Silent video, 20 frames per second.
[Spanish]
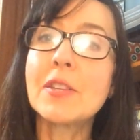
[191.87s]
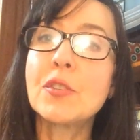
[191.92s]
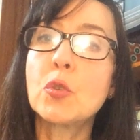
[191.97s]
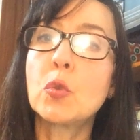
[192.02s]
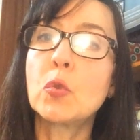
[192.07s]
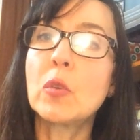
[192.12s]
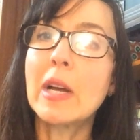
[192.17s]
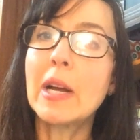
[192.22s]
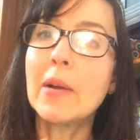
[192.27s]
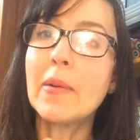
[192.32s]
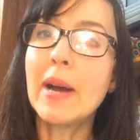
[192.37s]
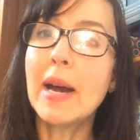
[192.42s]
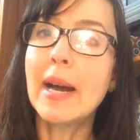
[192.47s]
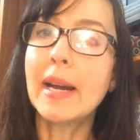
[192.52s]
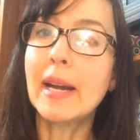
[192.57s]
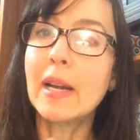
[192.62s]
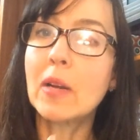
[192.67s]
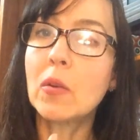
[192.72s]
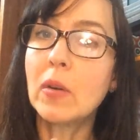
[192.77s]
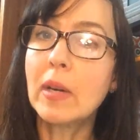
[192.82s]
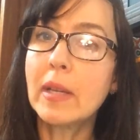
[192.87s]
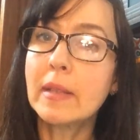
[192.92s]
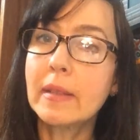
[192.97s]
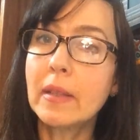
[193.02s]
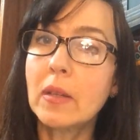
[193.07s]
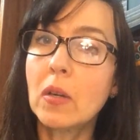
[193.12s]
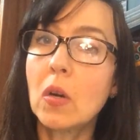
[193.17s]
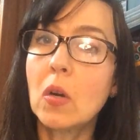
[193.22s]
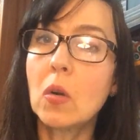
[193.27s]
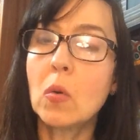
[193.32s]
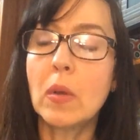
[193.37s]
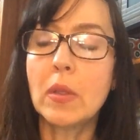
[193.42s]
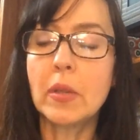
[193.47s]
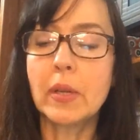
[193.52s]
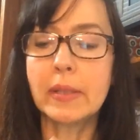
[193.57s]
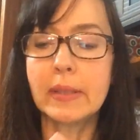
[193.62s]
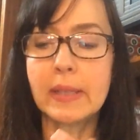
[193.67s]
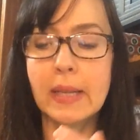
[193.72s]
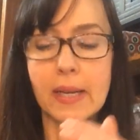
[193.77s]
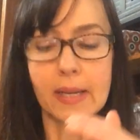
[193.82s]
Ayudan a bajar el colesterol
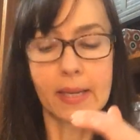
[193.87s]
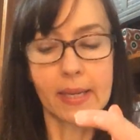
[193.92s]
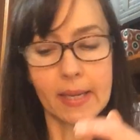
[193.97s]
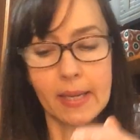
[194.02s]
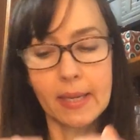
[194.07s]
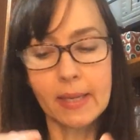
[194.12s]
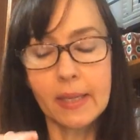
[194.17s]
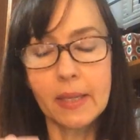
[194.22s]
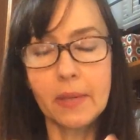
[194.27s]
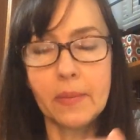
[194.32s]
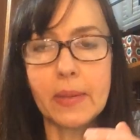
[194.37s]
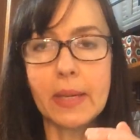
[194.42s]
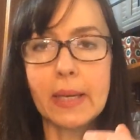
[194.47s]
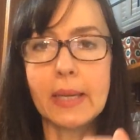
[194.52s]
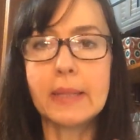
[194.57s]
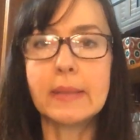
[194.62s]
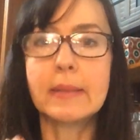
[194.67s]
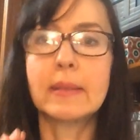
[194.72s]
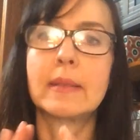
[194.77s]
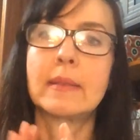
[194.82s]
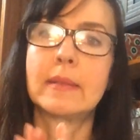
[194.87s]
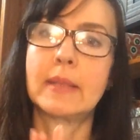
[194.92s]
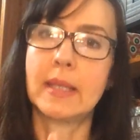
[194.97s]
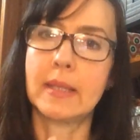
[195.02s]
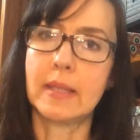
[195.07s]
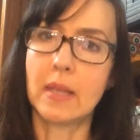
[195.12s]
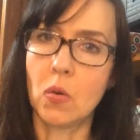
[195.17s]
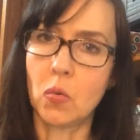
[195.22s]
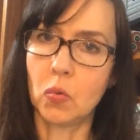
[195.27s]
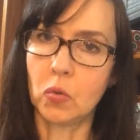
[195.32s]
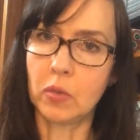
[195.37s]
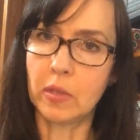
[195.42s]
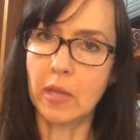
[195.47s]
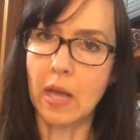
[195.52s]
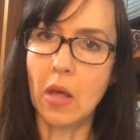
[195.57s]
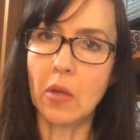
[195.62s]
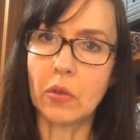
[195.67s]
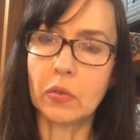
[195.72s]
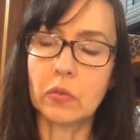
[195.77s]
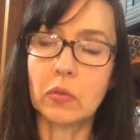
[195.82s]
cuando está en niveles
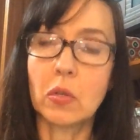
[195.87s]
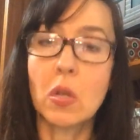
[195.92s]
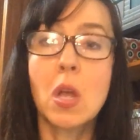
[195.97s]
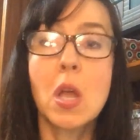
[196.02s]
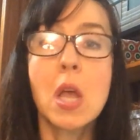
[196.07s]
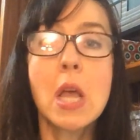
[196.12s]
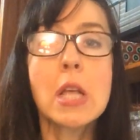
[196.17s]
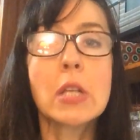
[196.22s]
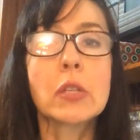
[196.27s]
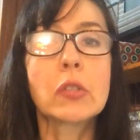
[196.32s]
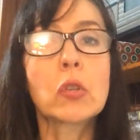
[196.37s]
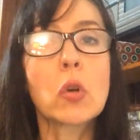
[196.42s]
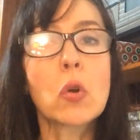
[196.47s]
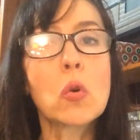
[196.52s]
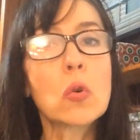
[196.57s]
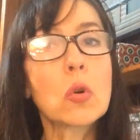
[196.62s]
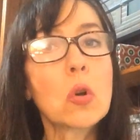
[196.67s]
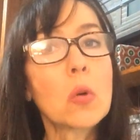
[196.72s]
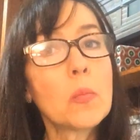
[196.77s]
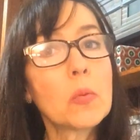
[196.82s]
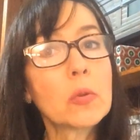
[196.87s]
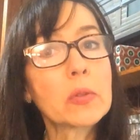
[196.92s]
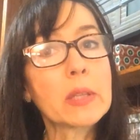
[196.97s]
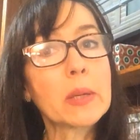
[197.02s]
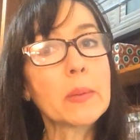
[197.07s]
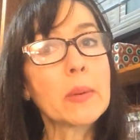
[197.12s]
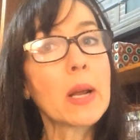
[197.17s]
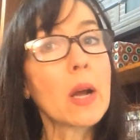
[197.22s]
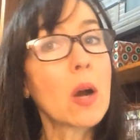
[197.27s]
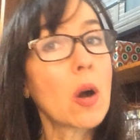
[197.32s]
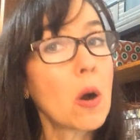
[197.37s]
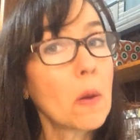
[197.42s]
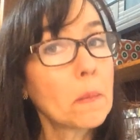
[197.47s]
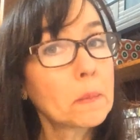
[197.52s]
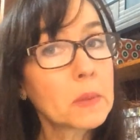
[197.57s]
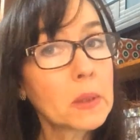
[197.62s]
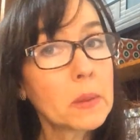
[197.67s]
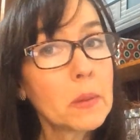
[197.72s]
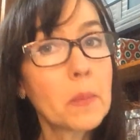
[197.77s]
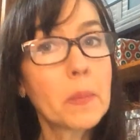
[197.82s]
desajustados son un combustible
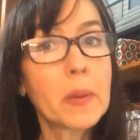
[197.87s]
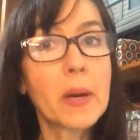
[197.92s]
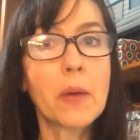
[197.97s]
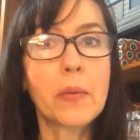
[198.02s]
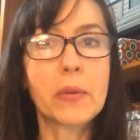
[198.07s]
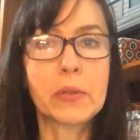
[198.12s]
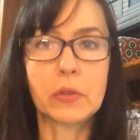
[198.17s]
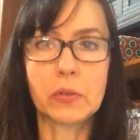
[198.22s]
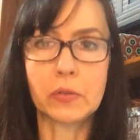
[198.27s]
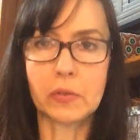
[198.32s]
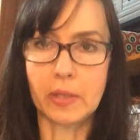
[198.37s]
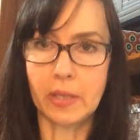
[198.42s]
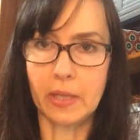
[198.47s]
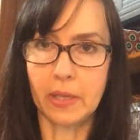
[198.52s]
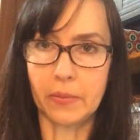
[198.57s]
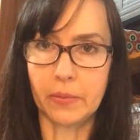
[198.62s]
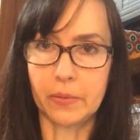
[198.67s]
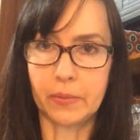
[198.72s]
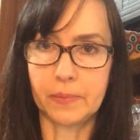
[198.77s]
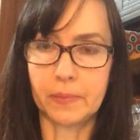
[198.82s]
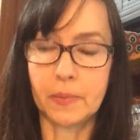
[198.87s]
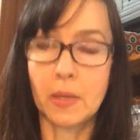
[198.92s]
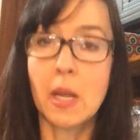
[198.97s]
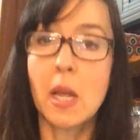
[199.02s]
óptimo para nuestro cerebro.